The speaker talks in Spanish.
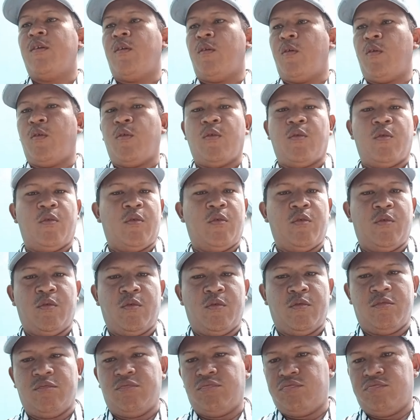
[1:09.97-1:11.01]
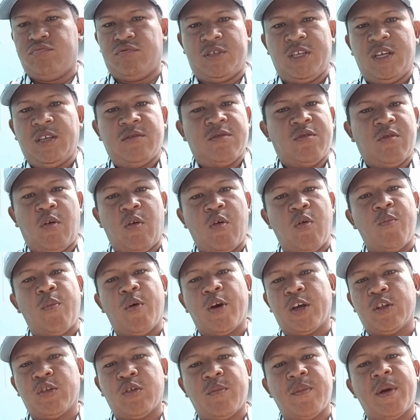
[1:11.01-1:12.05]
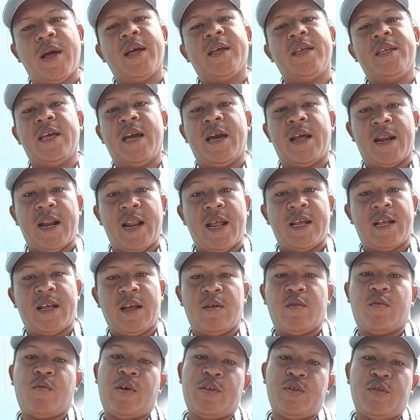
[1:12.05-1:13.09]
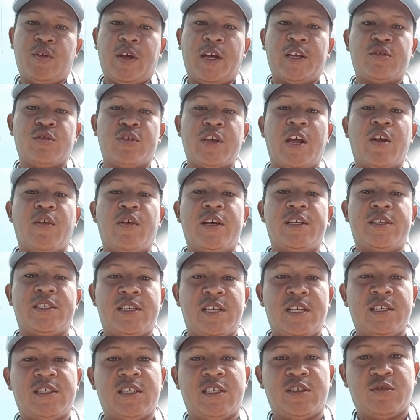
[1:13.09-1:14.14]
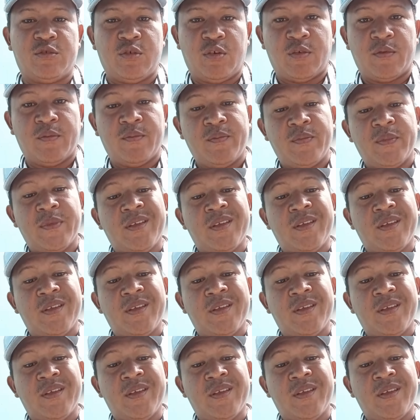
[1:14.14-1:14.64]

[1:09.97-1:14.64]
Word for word: O, sí, o un poquito más y arrancan. Cuando eso ya lo decide el sensor.